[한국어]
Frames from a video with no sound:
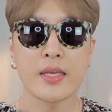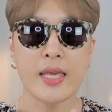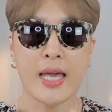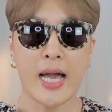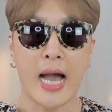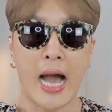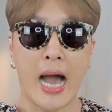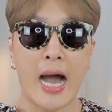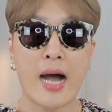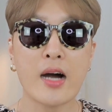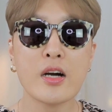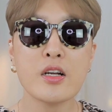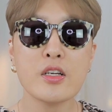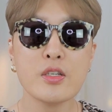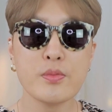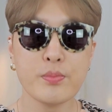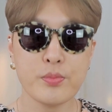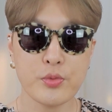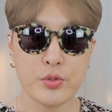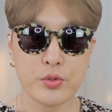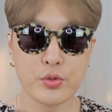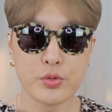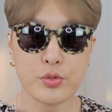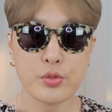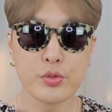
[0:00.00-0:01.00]
가을
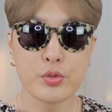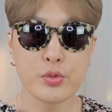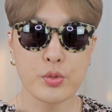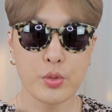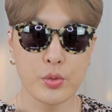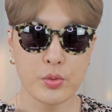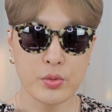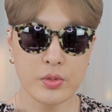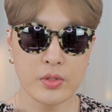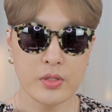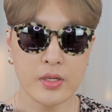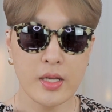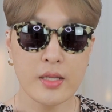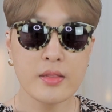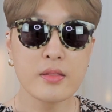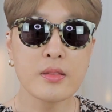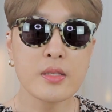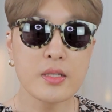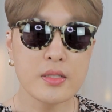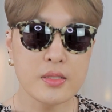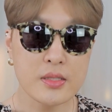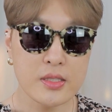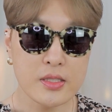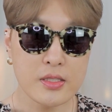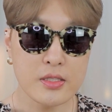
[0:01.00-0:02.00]
뮤트톤들의
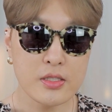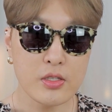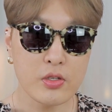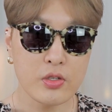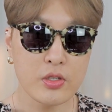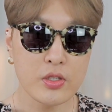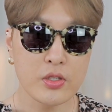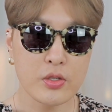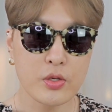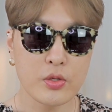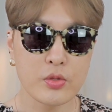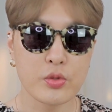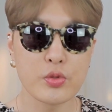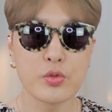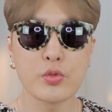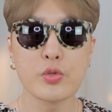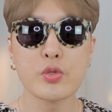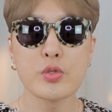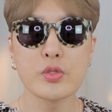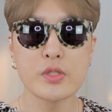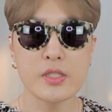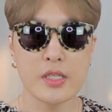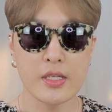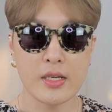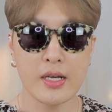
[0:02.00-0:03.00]
특징적인
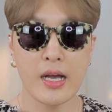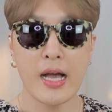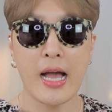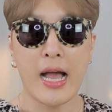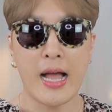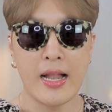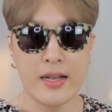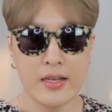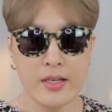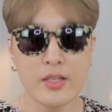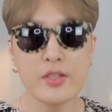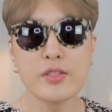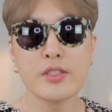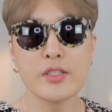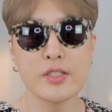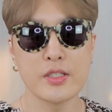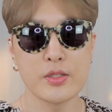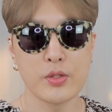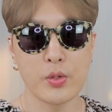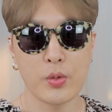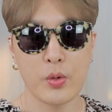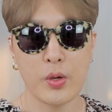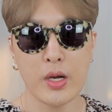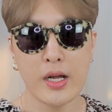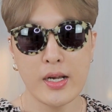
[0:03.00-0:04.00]
것도 제가
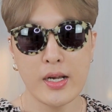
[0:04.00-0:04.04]
알려드리도록